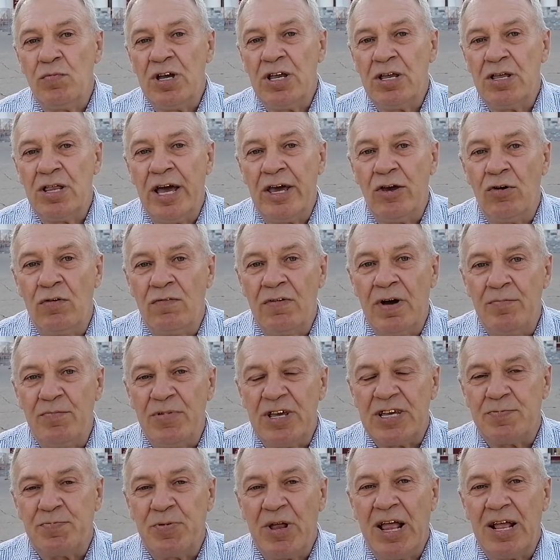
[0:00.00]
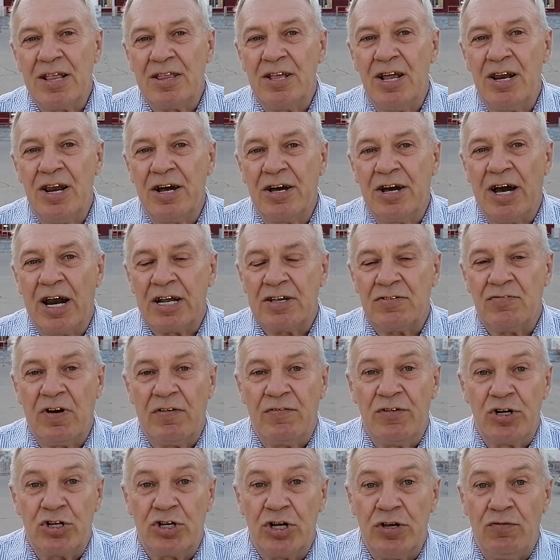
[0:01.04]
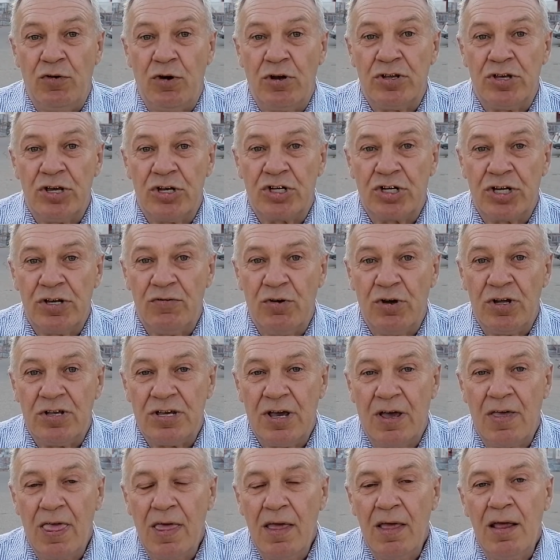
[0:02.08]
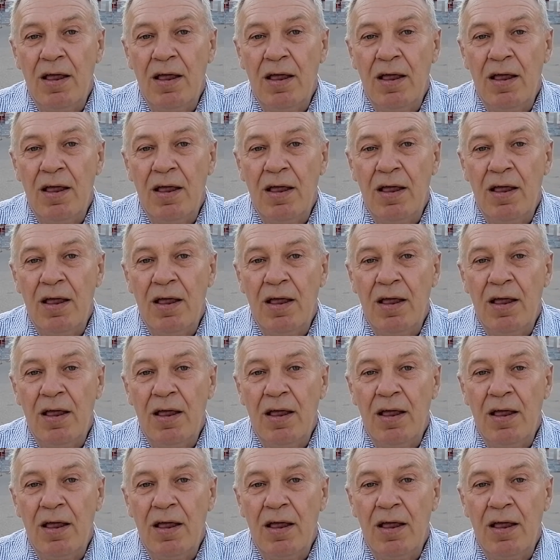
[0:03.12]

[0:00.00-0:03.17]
Мы не даем вам бесплатные лекарства, а вы живете и живете.